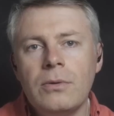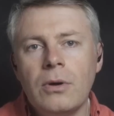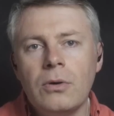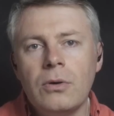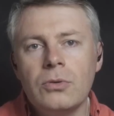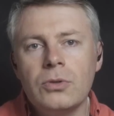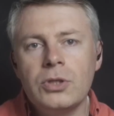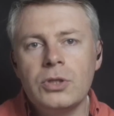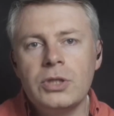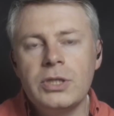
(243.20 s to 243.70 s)

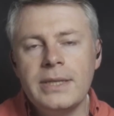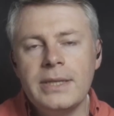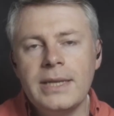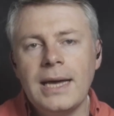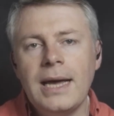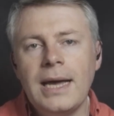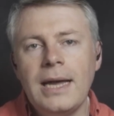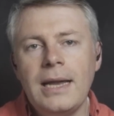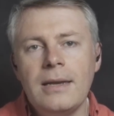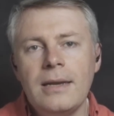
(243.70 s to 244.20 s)
en
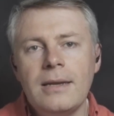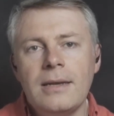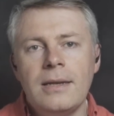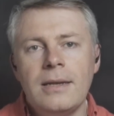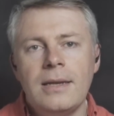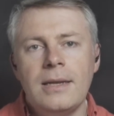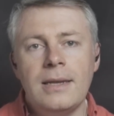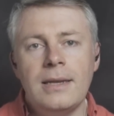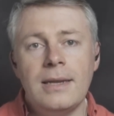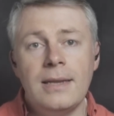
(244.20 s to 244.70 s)
général,
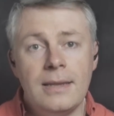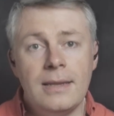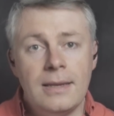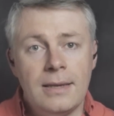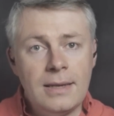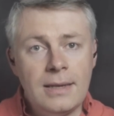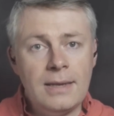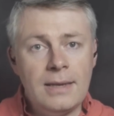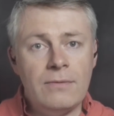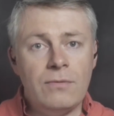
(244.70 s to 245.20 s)

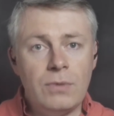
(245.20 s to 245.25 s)
les,